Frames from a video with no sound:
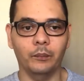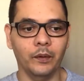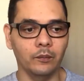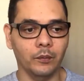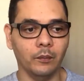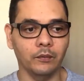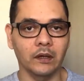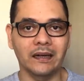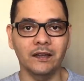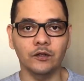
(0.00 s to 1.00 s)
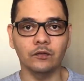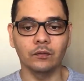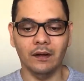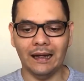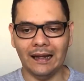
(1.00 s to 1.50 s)
pelo próprio
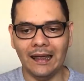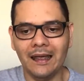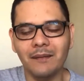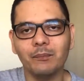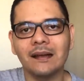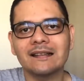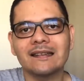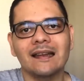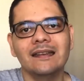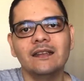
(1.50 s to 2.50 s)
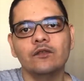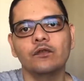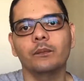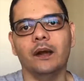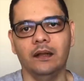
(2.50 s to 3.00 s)
Cristo, a repassar
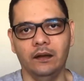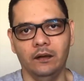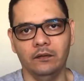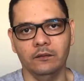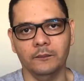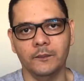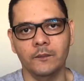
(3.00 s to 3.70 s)
isso para a igreja.